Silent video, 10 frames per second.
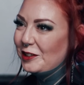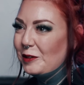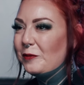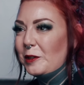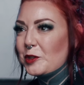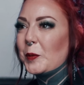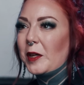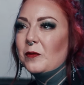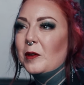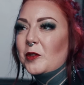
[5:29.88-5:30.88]
ne, entweder
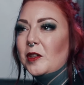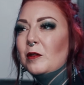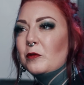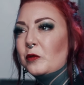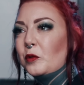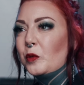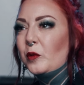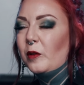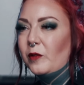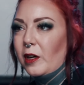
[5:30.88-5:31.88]
sprechen wir am Telefon oder